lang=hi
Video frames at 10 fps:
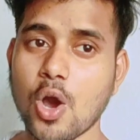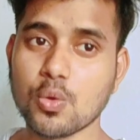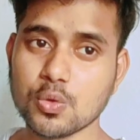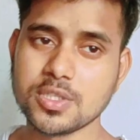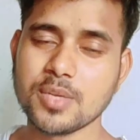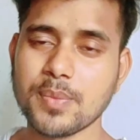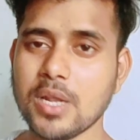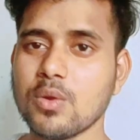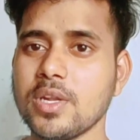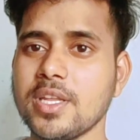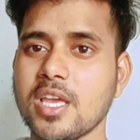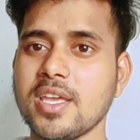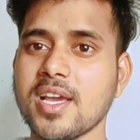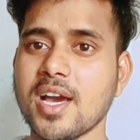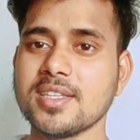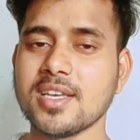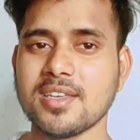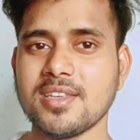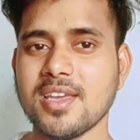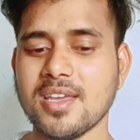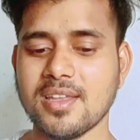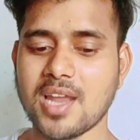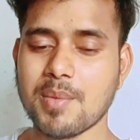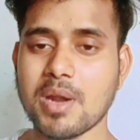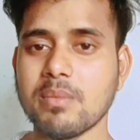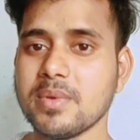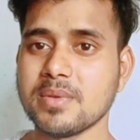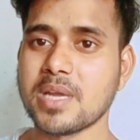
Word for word: और कुछ दिन पहले उन्होंने यही कहा था कि ये रामायण